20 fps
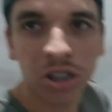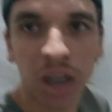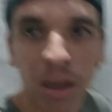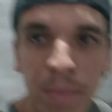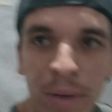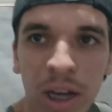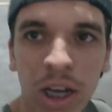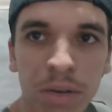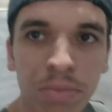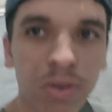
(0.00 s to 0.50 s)

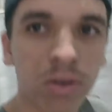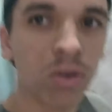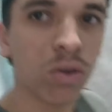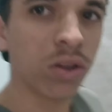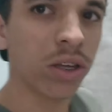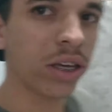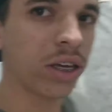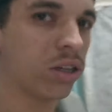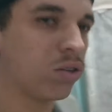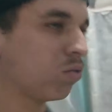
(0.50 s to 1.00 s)
Tirei minha cama,
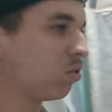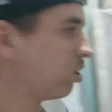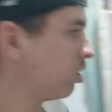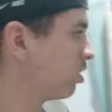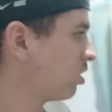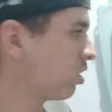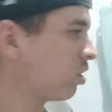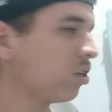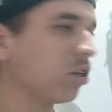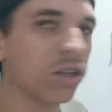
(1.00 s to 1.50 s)
coloquei aqui no
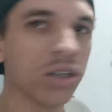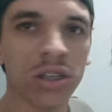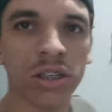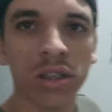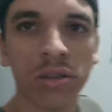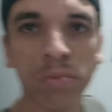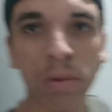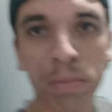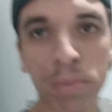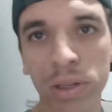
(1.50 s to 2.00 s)
canto aqui, ó,
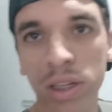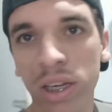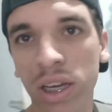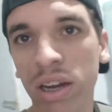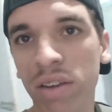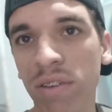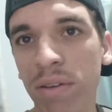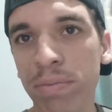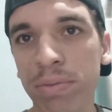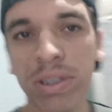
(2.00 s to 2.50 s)
pra poder
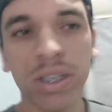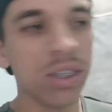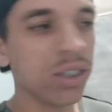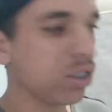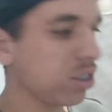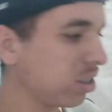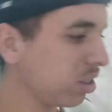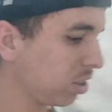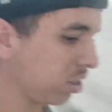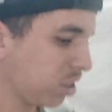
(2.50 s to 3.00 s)
gravar pra
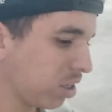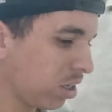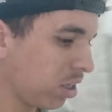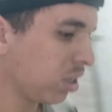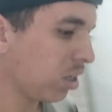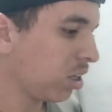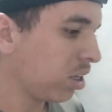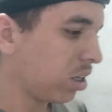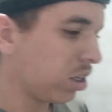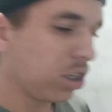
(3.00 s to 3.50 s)
vocês.
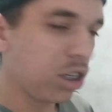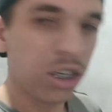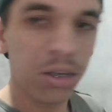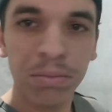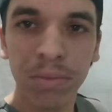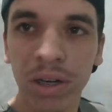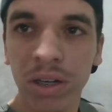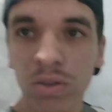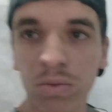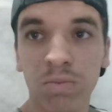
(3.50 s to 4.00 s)

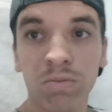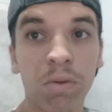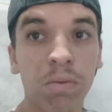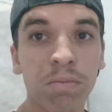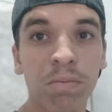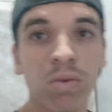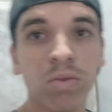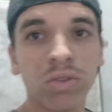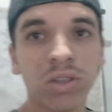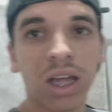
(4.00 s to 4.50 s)
E, mano,
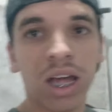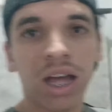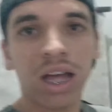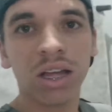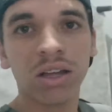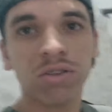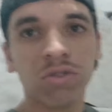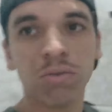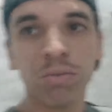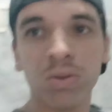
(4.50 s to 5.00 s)
vamos
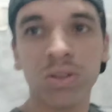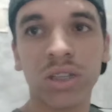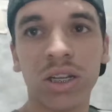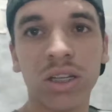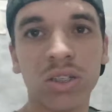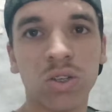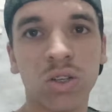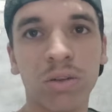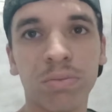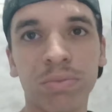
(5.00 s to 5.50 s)
montar, vou
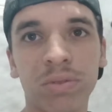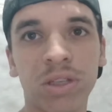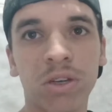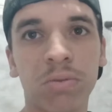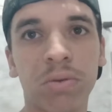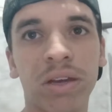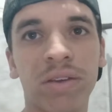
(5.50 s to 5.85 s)
mostrar as rodas pra vocês